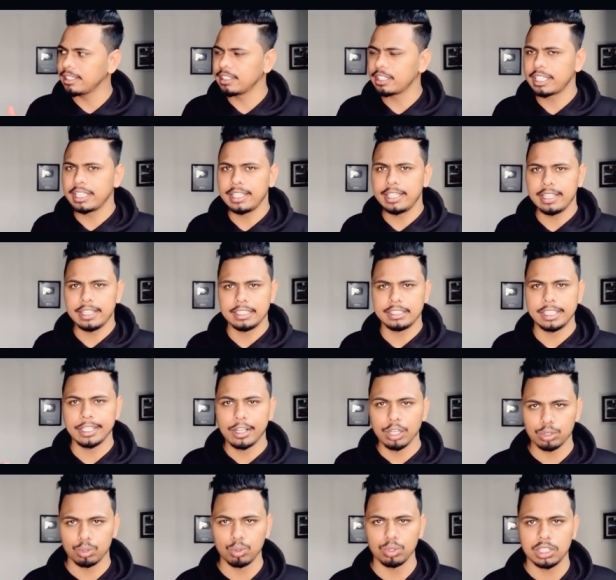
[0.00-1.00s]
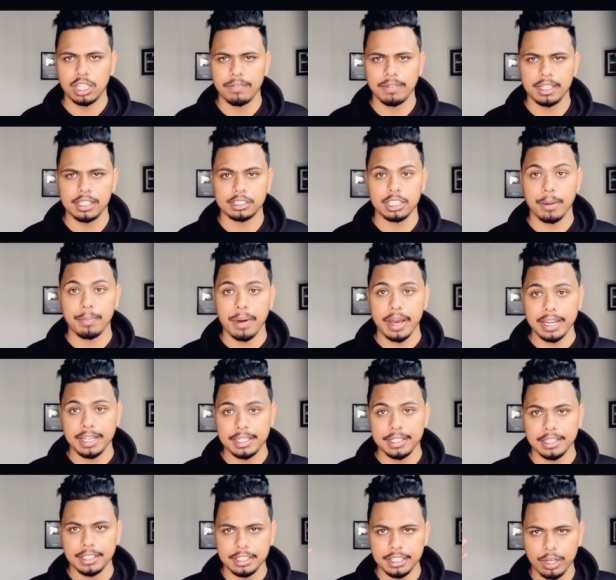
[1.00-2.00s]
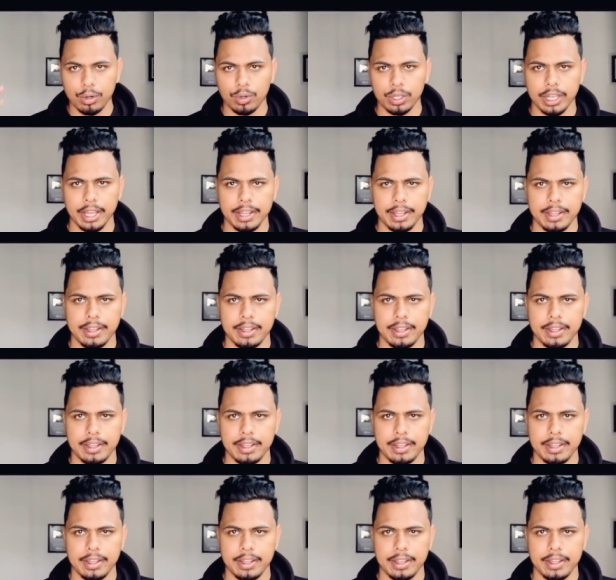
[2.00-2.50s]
इनकी इसी करतूत की वजह से हमारी नींदें उड़ गई